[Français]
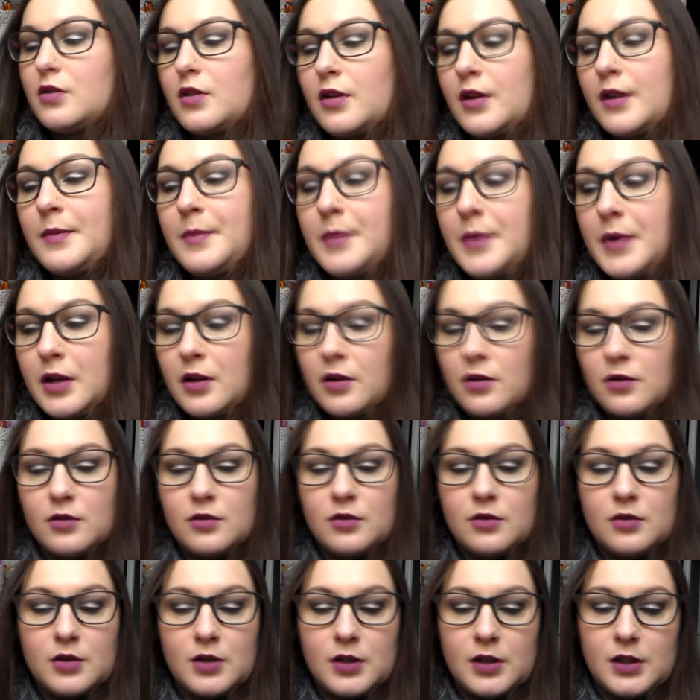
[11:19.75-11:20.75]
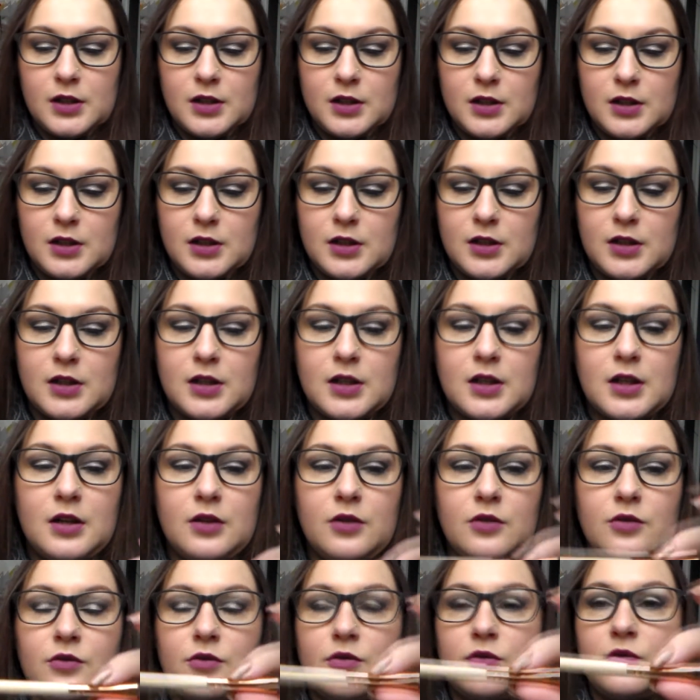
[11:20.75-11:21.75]
À part euh, les
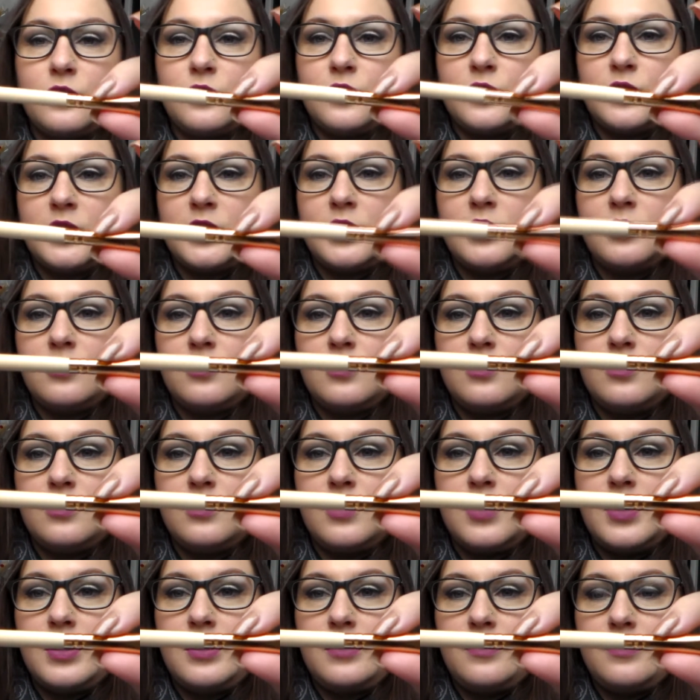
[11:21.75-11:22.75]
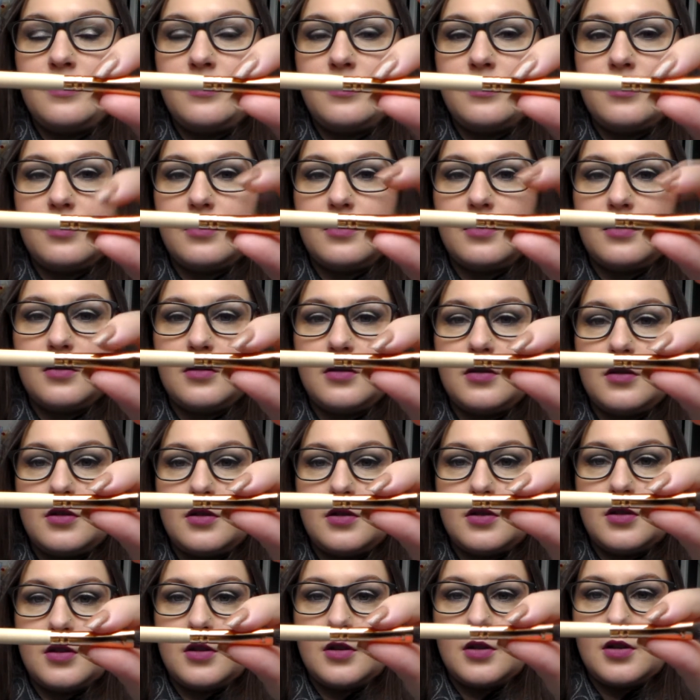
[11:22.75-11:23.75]
quelques que j'ai euh, de LF.
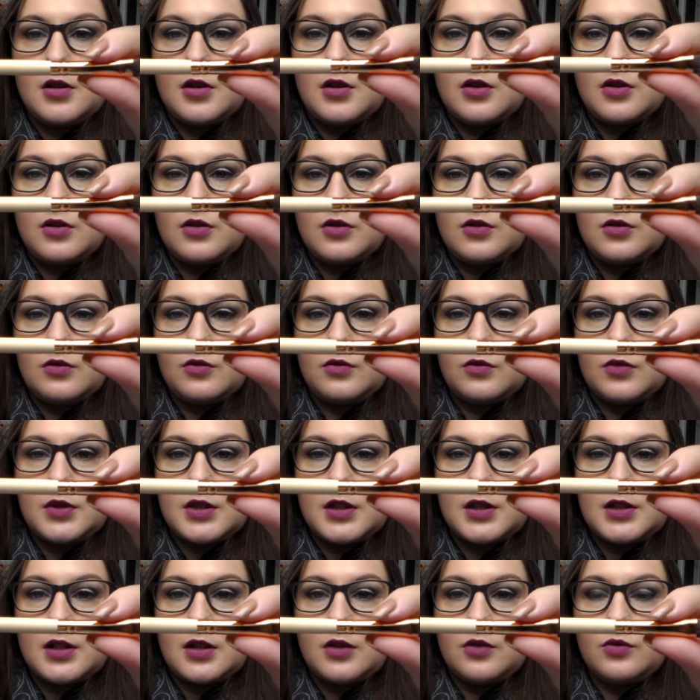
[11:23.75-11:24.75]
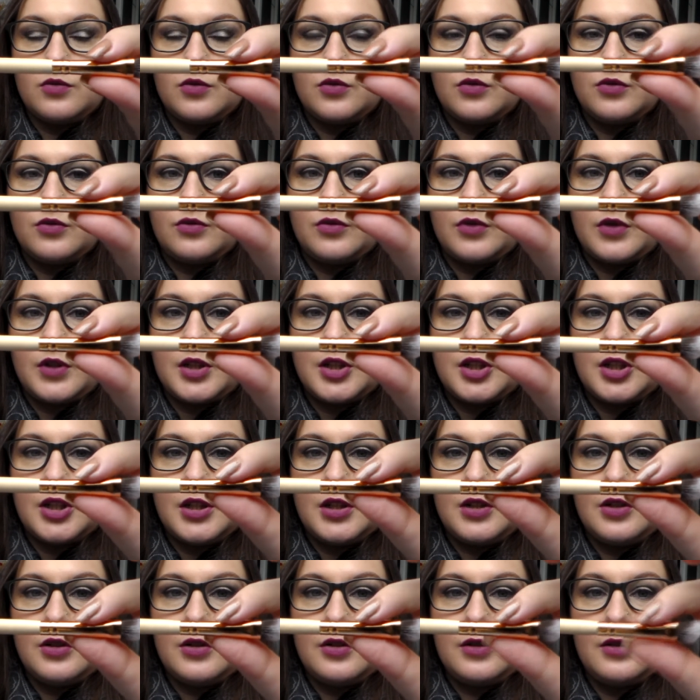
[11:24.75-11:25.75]
Donc ça c'est le contour
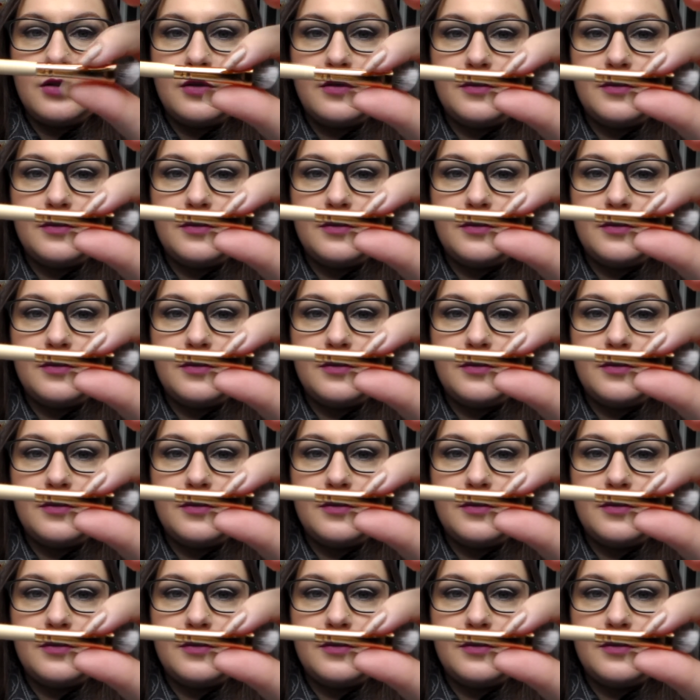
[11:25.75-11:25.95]
shader.